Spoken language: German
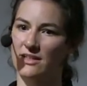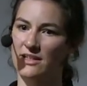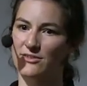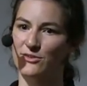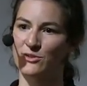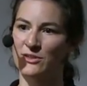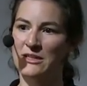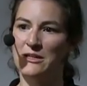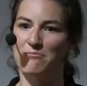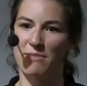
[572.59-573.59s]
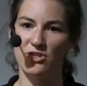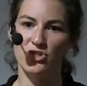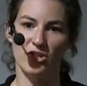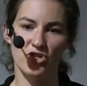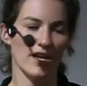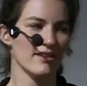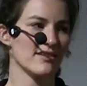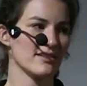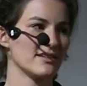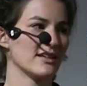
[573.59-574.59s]
Also Menschen entscheiden
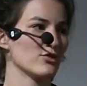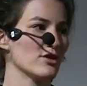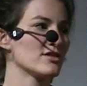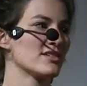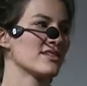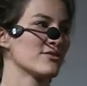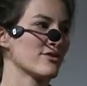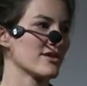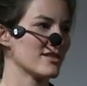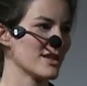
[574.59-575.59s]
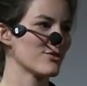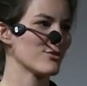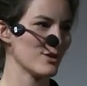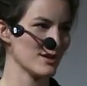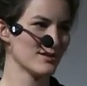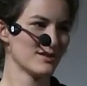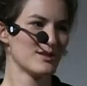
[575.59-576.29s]
sich dann ja doch, die Seed Phrase nicht nur